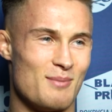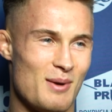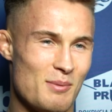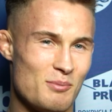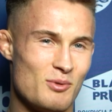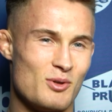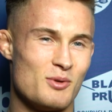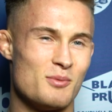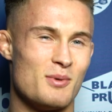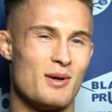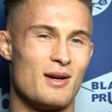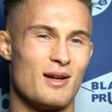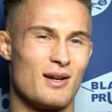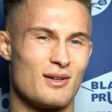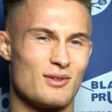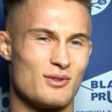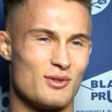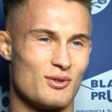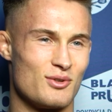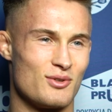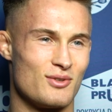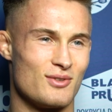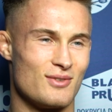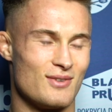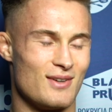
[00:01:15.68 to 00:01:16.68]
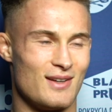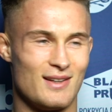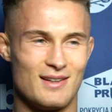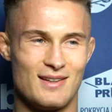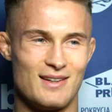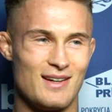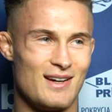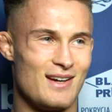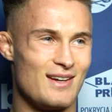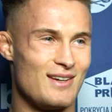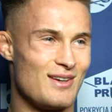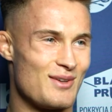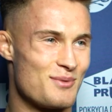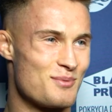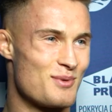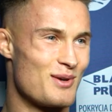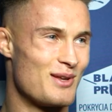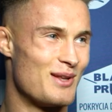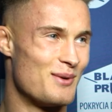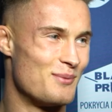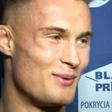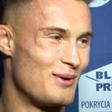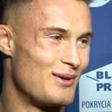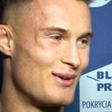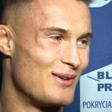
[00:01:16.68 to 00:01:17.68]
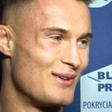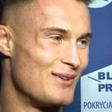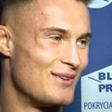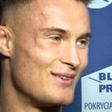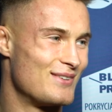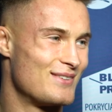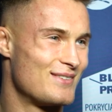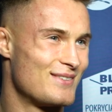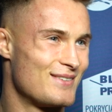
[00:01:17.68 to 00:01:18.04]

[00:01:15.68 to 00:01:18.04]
Mam numer jak coś, ale nie, nie sprzedam nikogo.